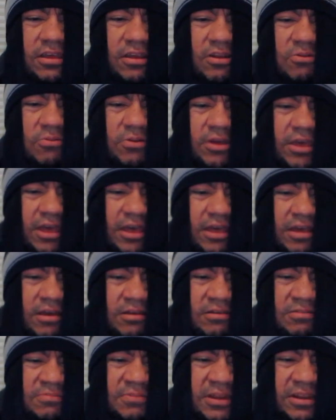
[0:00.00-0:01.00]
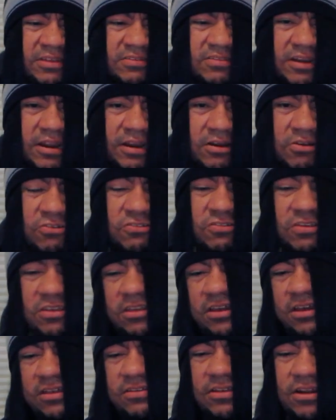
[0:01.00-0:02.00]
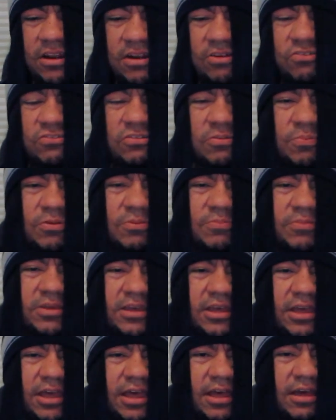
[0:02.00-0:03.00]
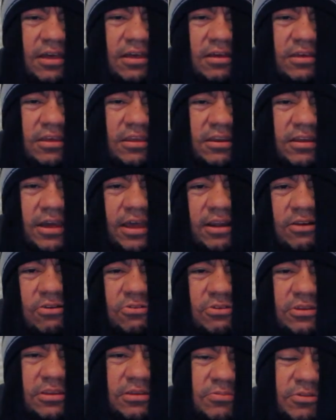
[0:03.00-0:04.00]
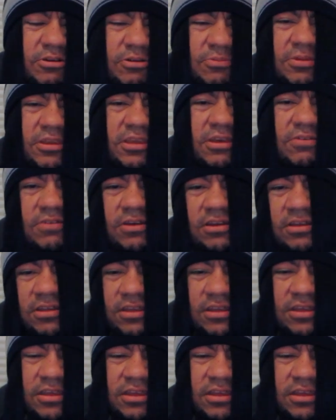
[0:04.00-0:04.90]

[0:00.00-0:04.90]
Lo voy a ver hasta la noche, llega hasta la noche por mí en el carro y bueno, me lleva